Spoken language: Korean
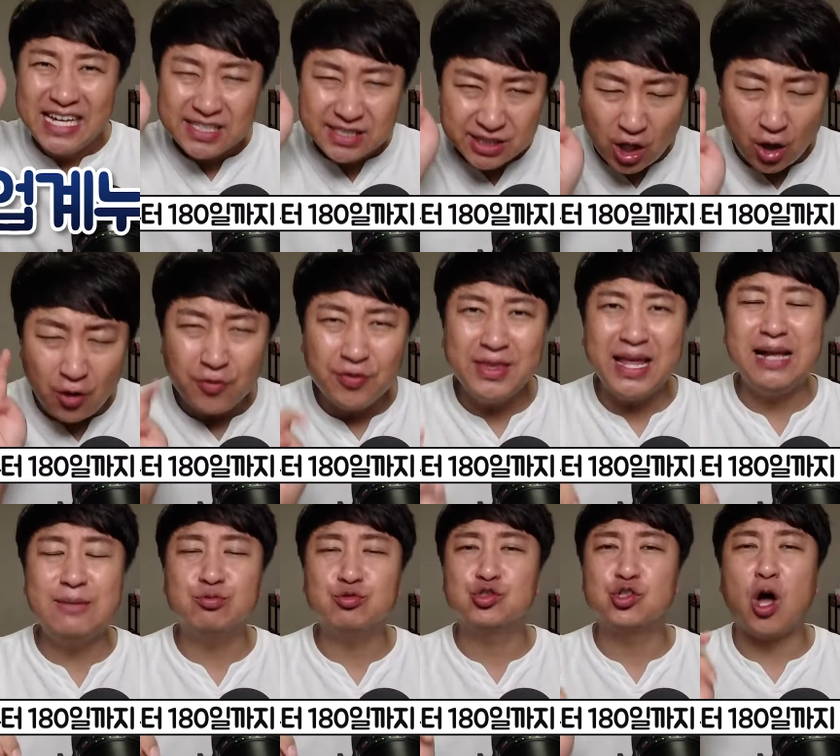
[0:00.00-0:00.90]

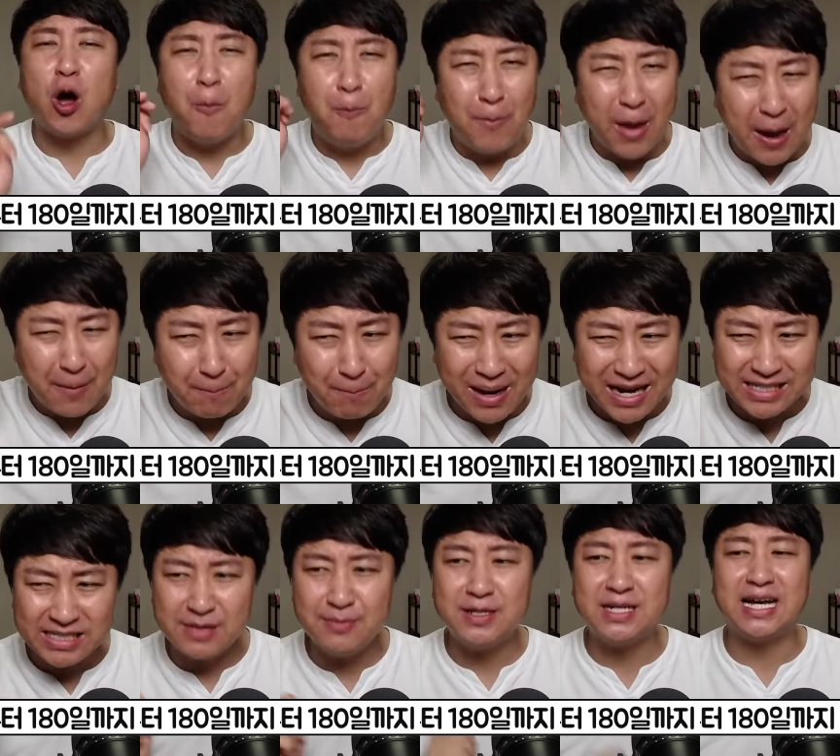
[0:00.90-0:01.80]
첫날부터
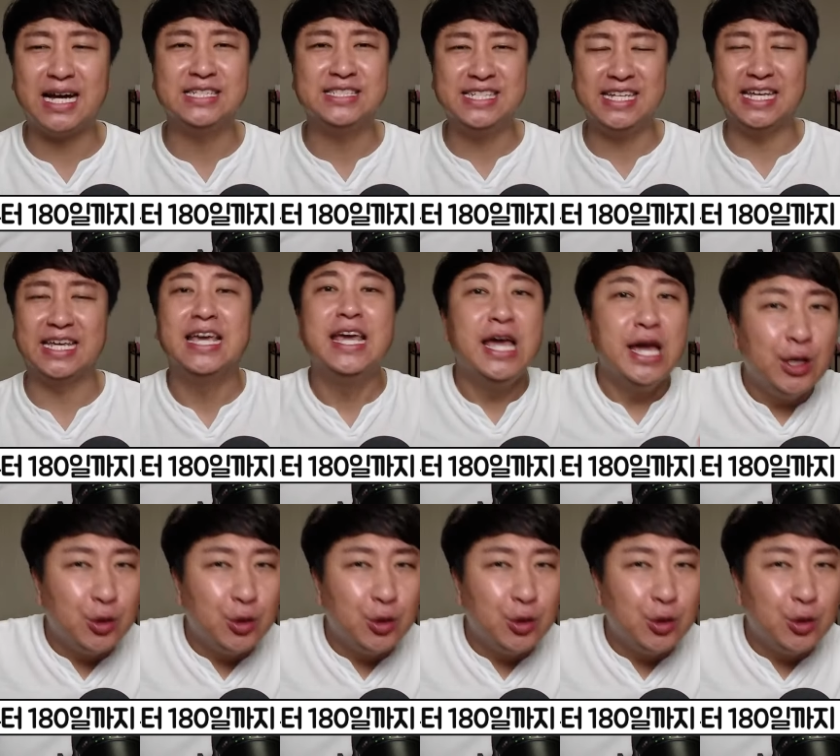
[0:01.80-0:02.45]
180일까지